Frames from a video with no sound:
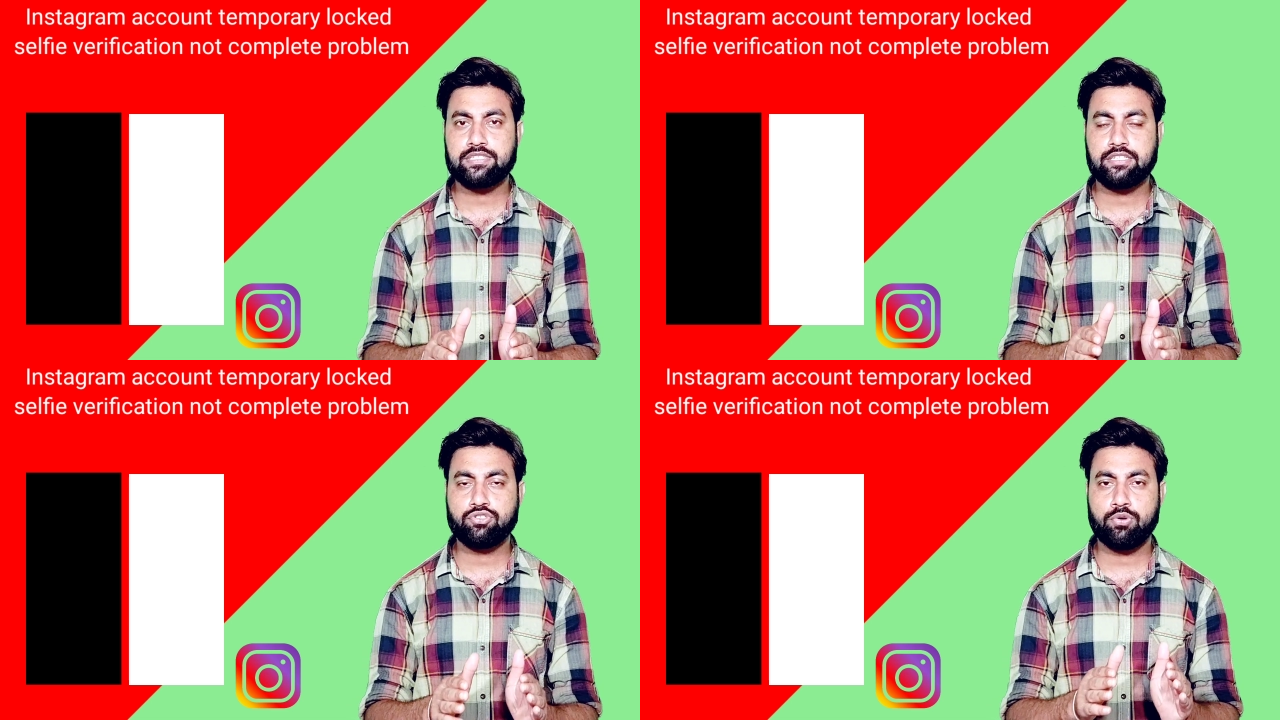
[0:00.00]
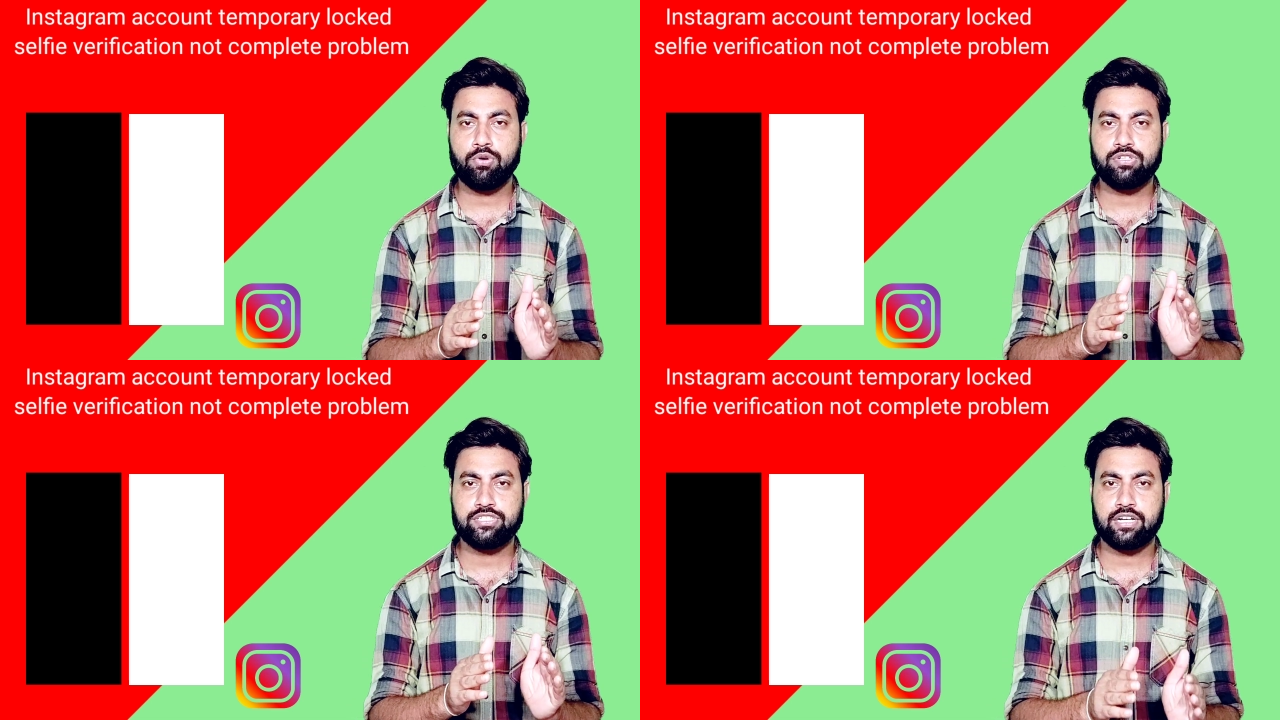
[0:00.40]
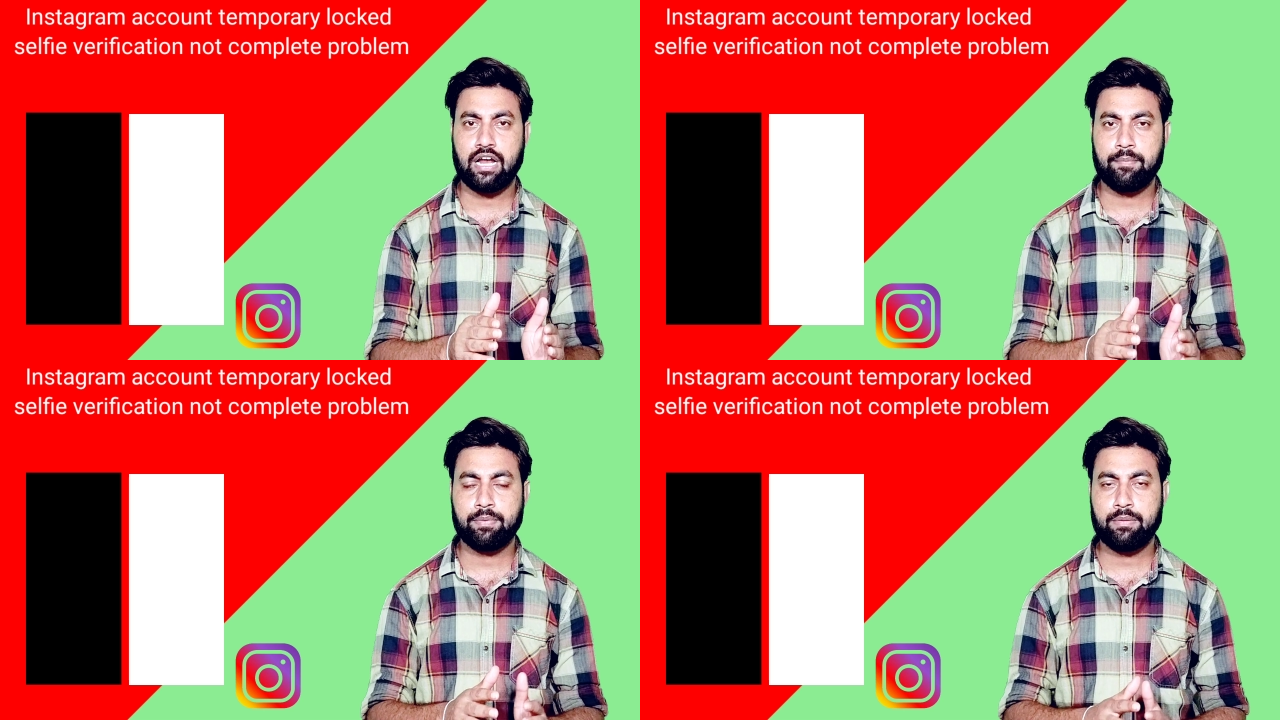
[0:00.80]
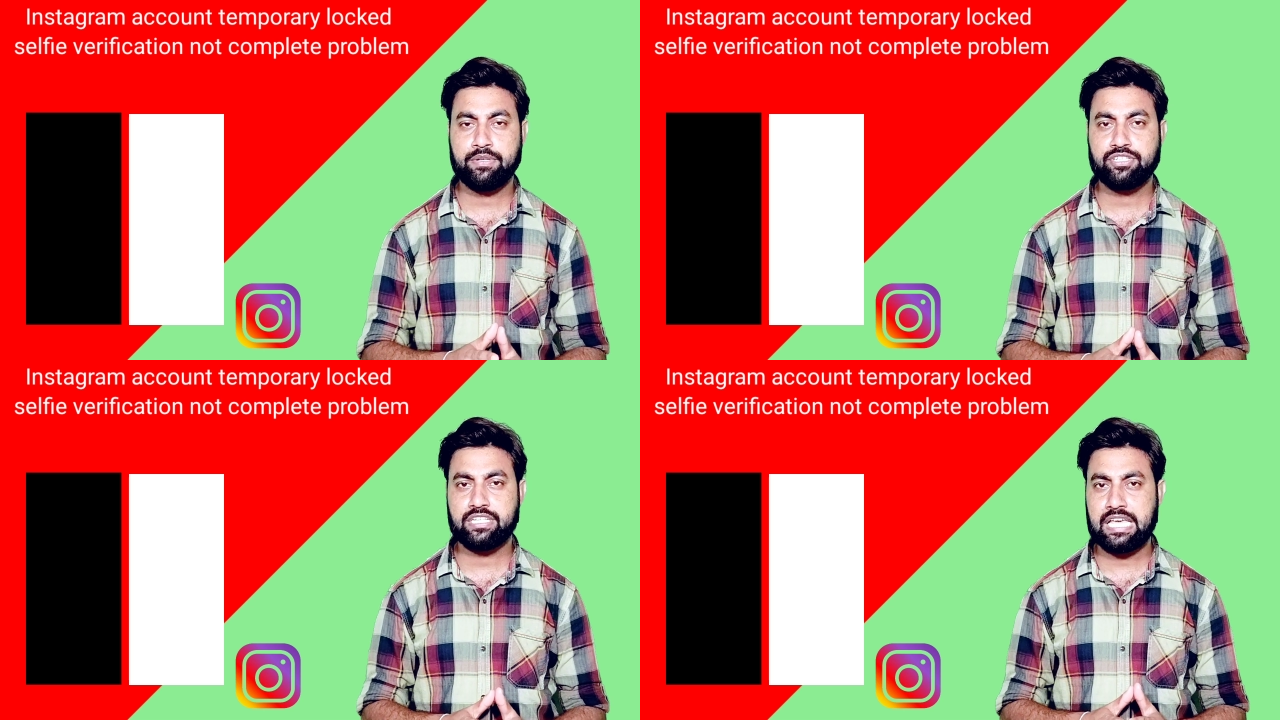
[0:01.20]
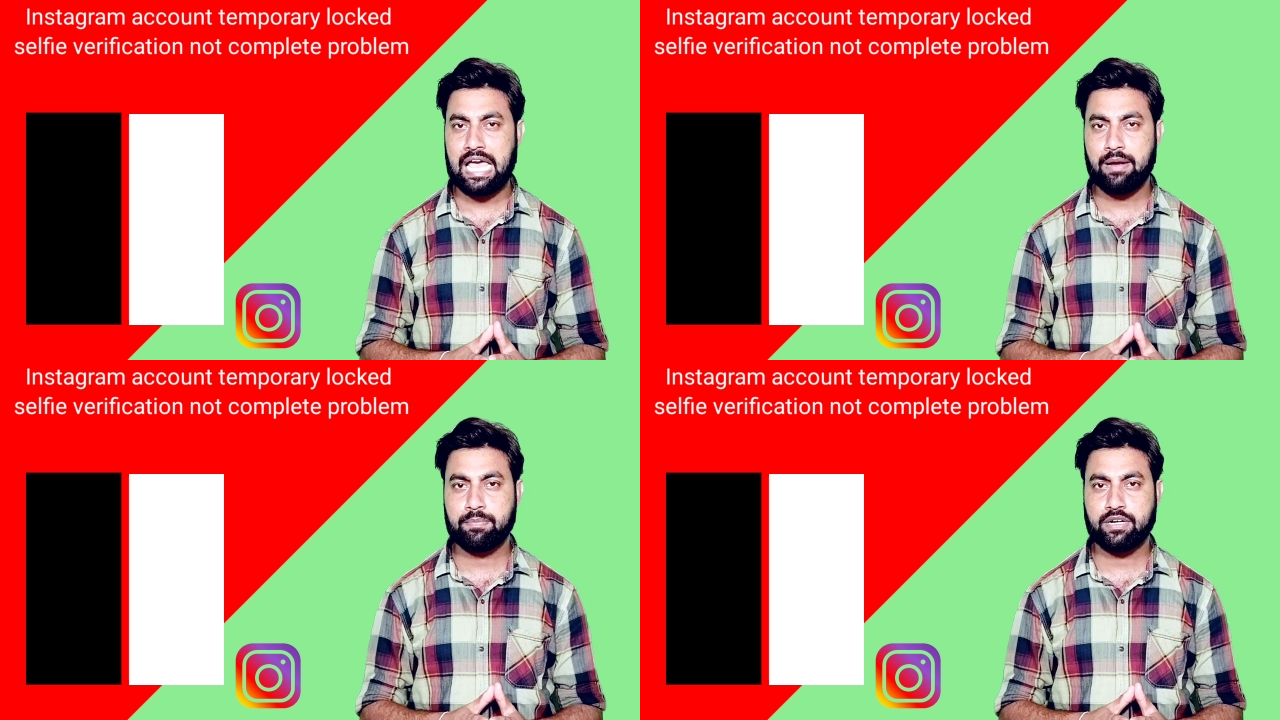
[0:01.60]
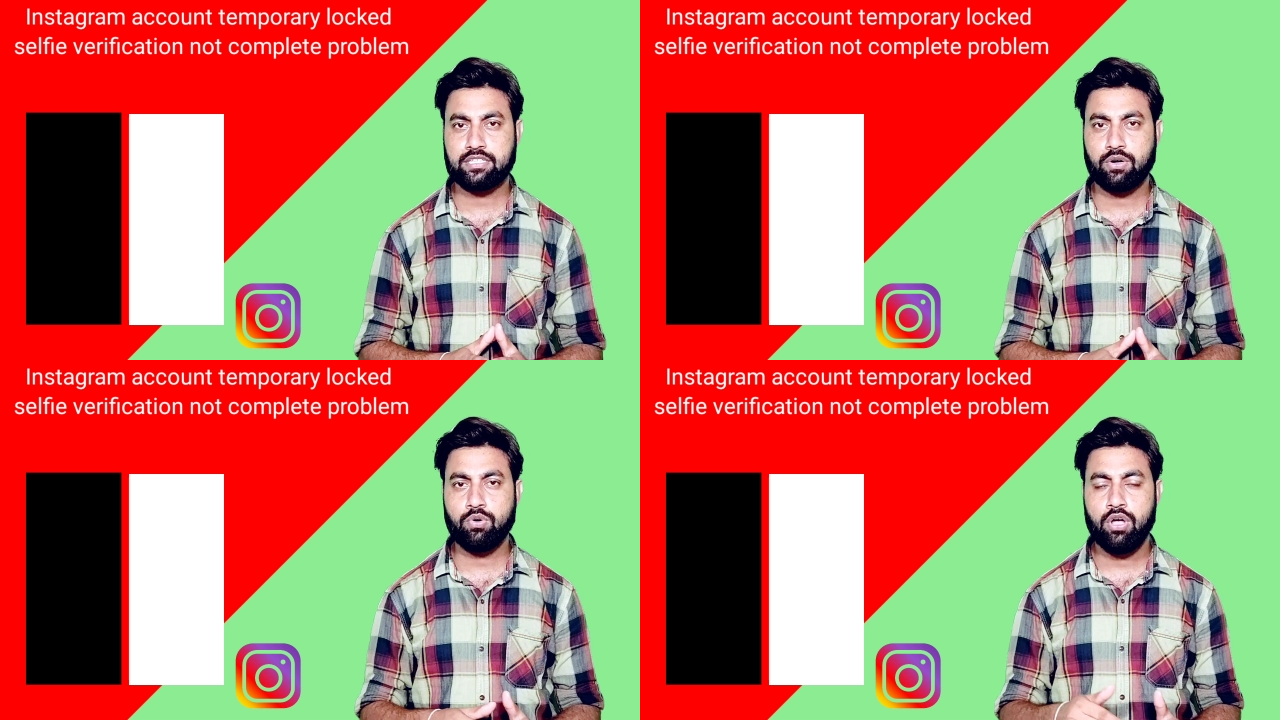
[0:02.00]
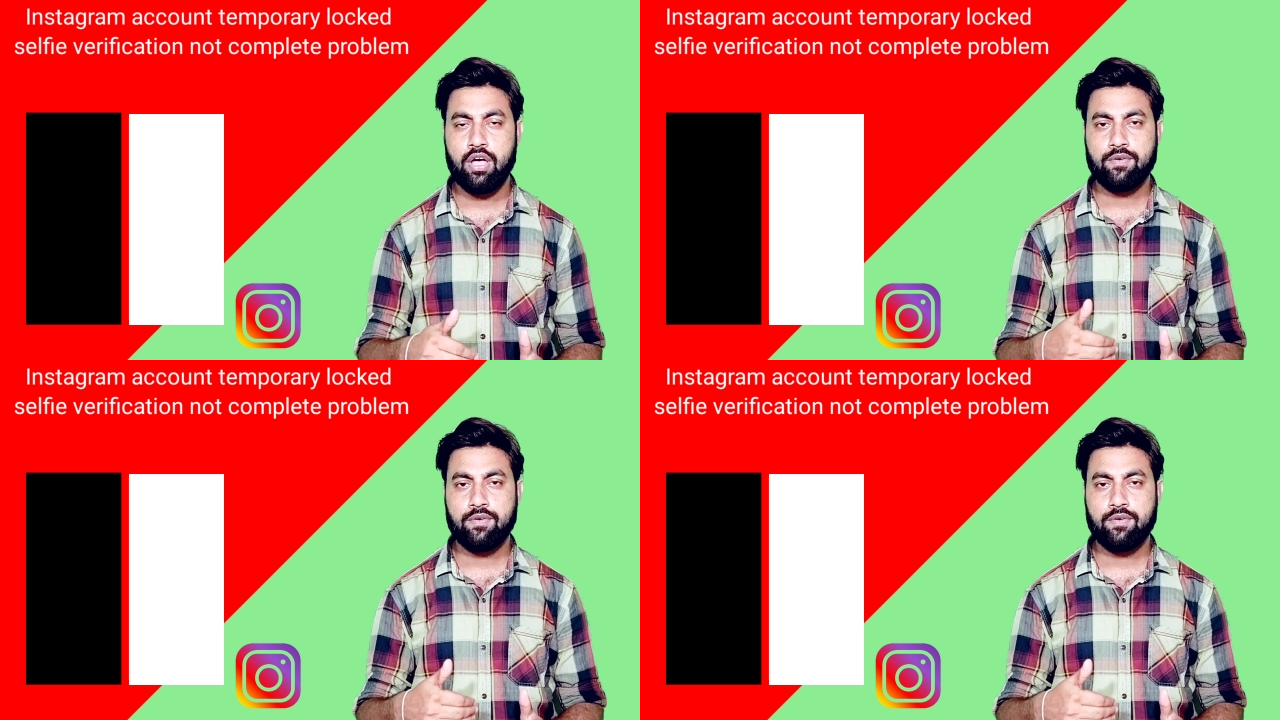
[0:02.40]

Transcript: पर्सन जो इंस्टाग्राम पर मैं जिनकी हेल्प करता हूँ